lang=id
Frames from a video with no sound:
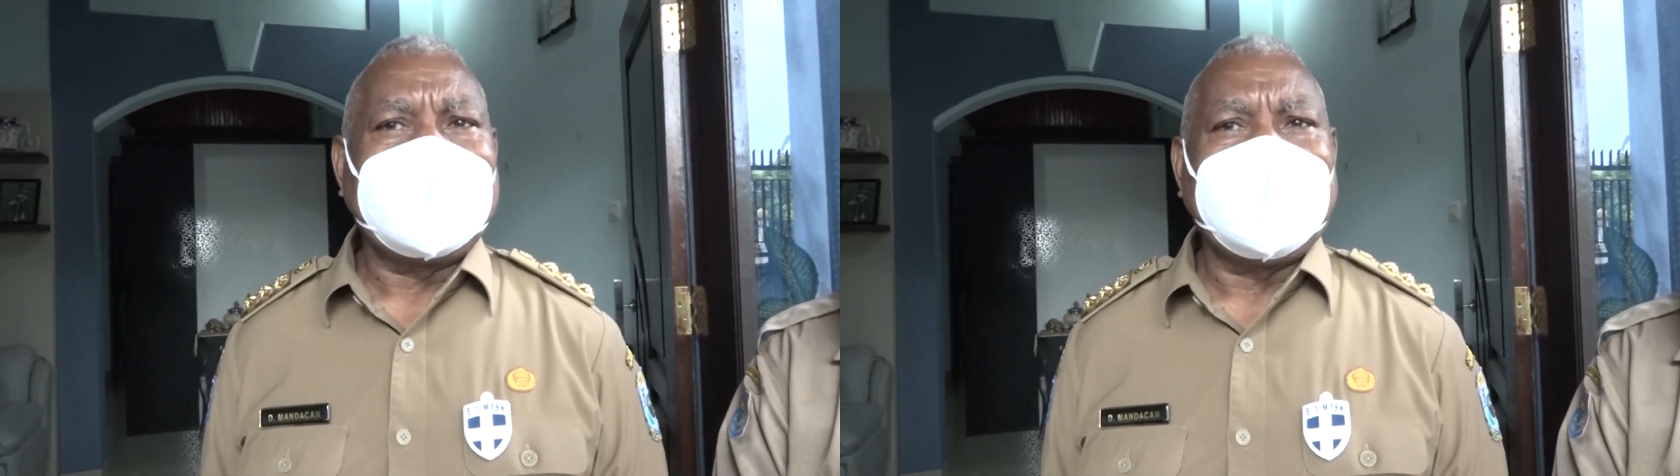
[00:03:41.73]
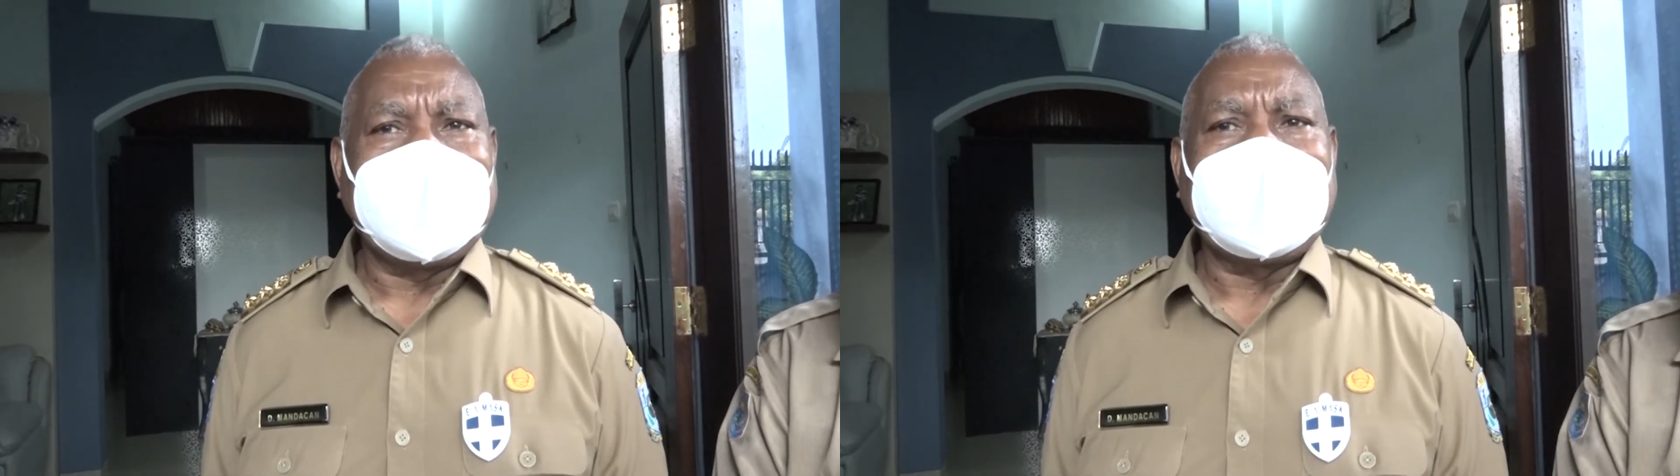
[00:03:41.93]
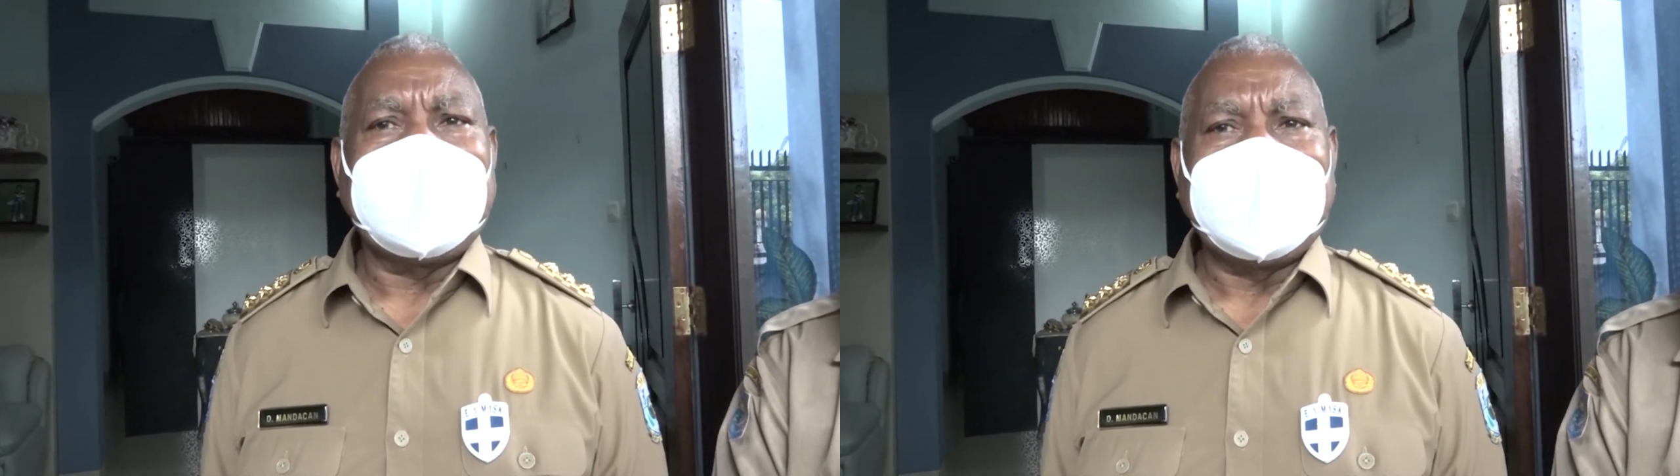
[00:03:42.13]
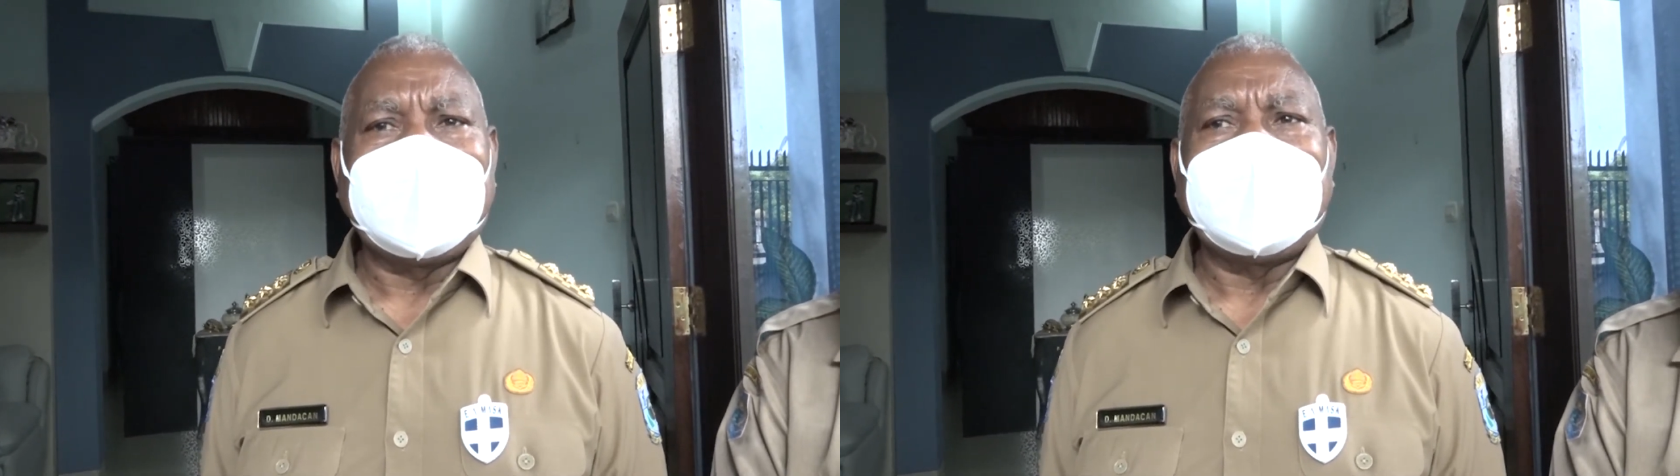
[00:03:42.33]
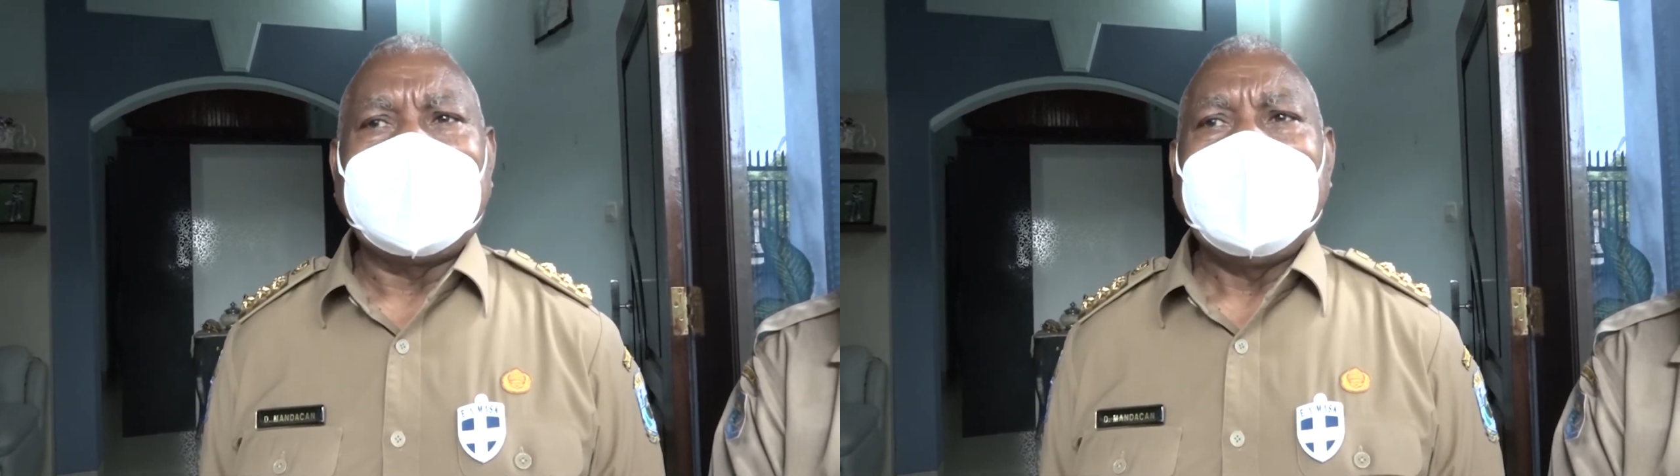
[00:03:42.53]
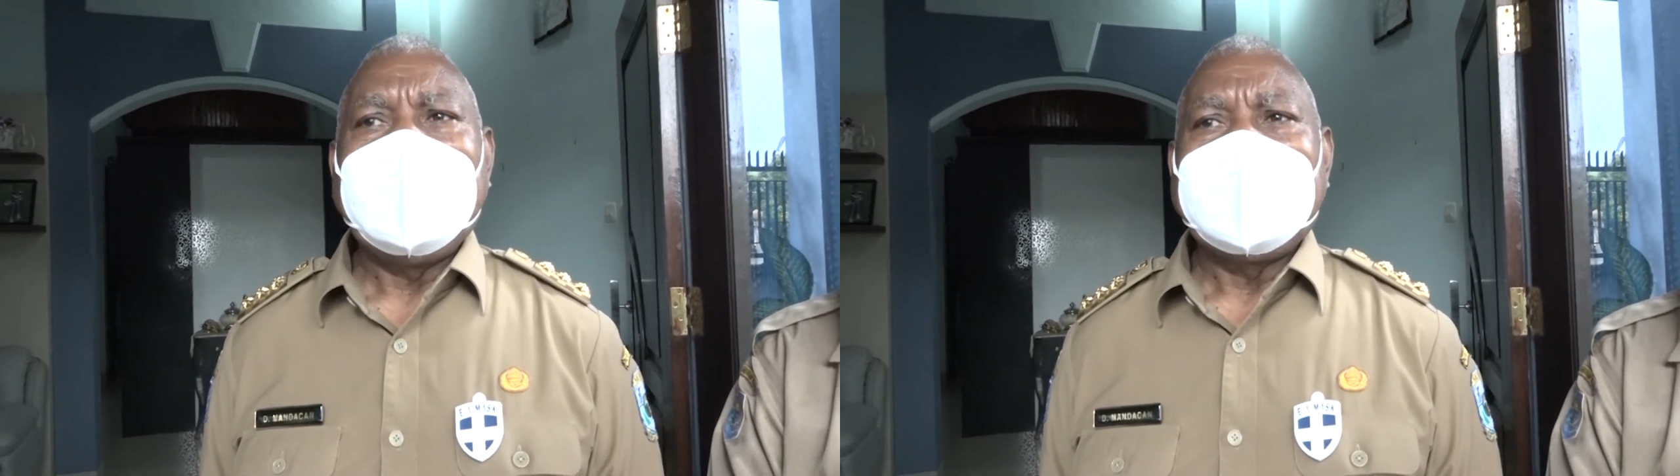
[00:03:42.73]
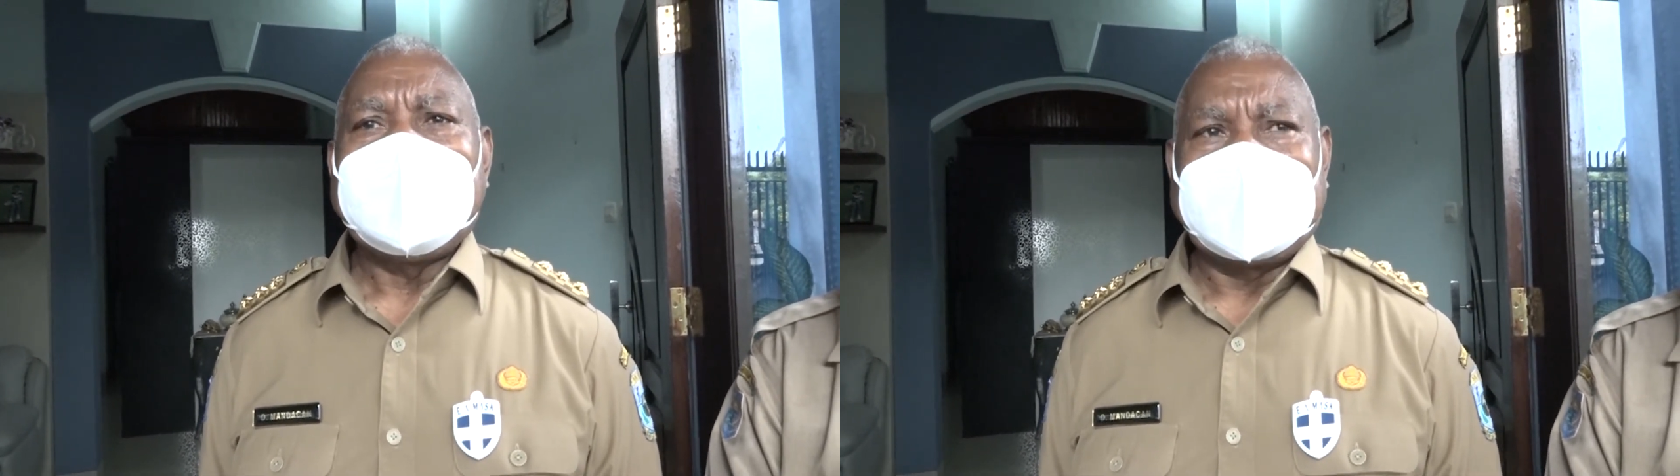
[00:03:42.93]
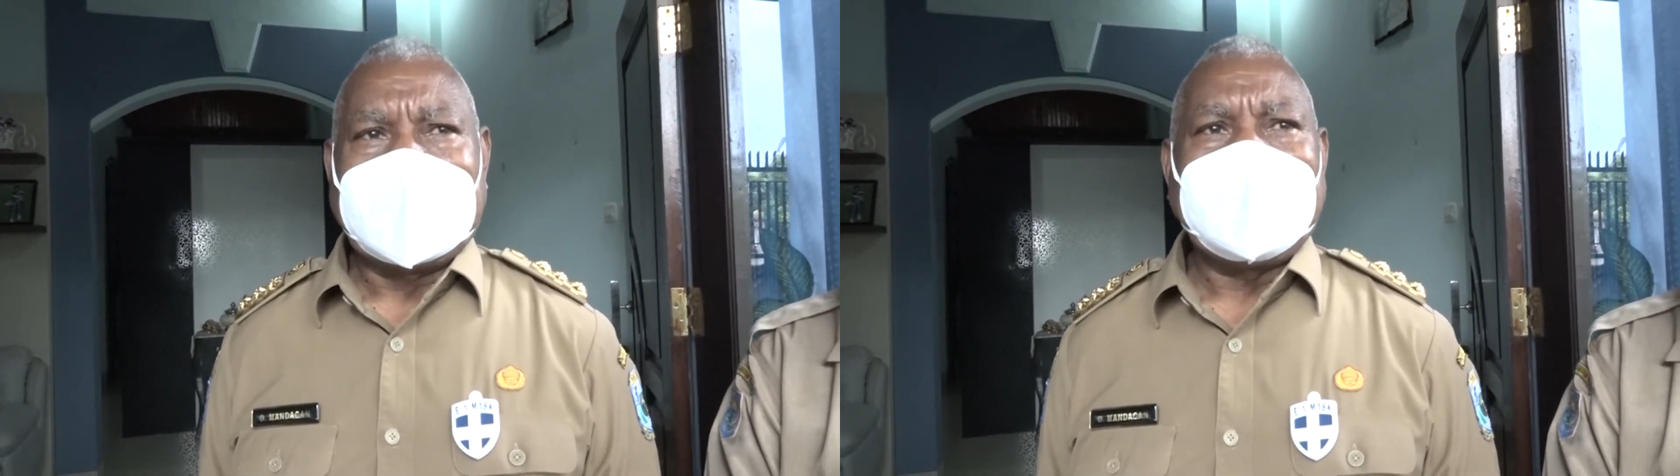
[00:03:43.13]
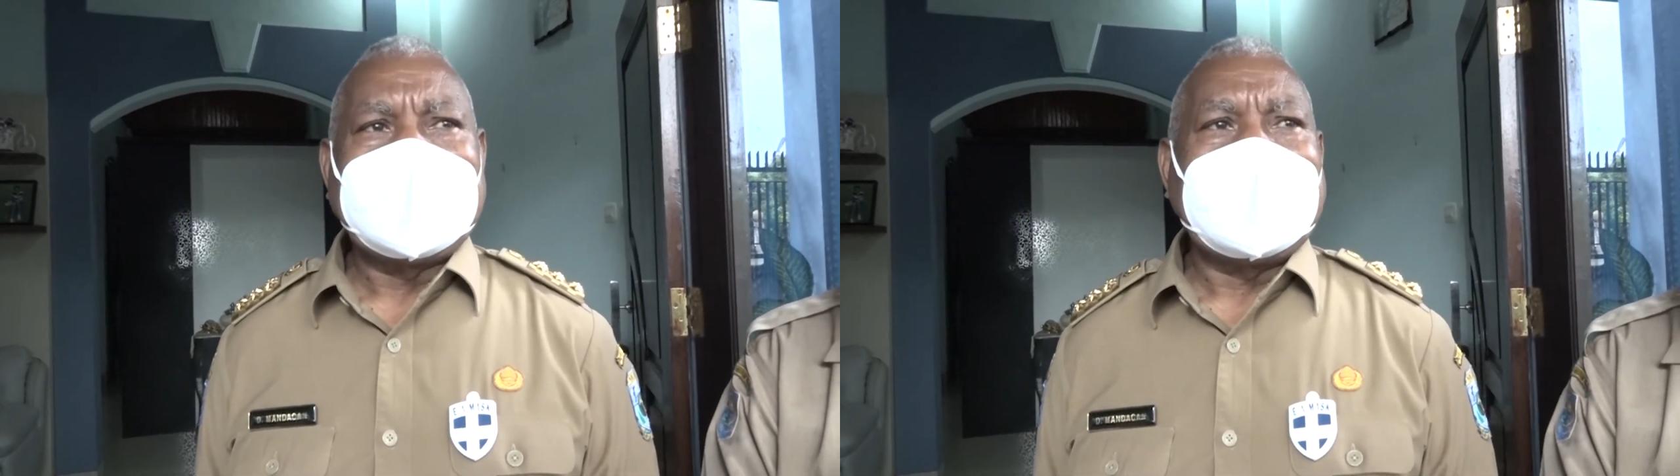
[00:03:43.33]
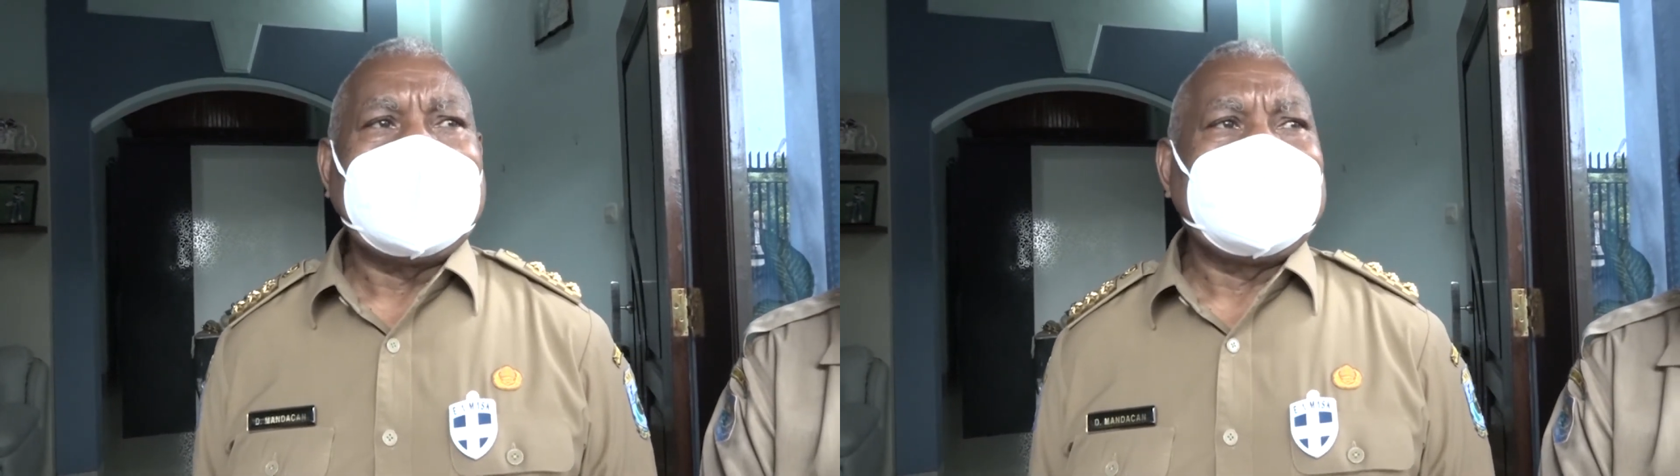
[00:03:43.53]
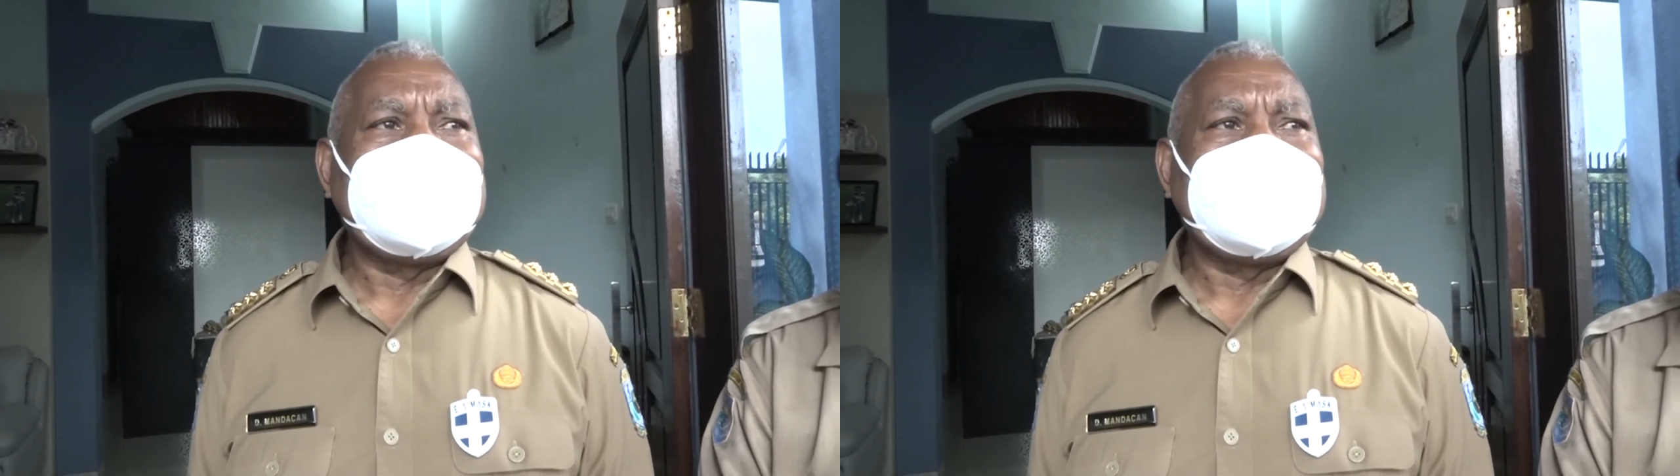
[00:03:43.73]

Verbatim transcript: akan memberikan dukung terutama tadi